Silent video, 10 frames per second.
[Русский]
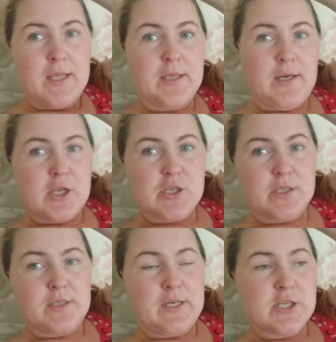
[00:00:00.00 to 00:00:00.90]
И
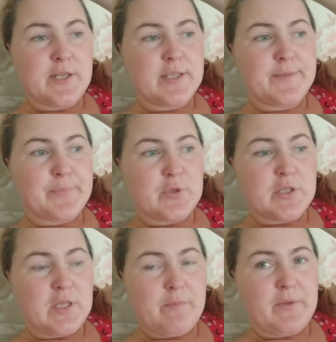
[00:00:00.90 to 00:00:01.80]
кашляет, кашляет не
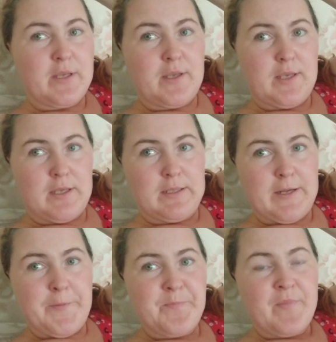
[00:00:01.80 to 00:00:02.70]
просто там кикхе,
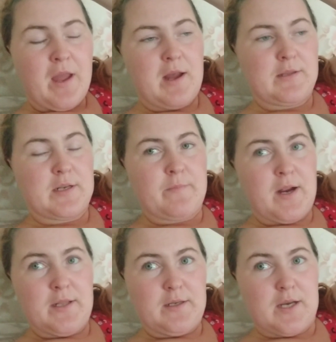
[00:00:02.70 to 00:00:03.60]
да, а
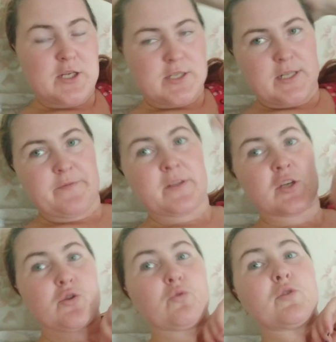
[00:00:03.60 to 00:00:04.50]
нормально кашляет. Видно,
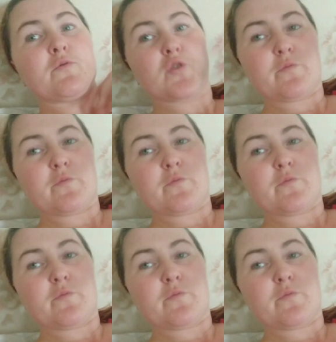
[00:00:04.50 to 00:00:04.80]
что оттуда все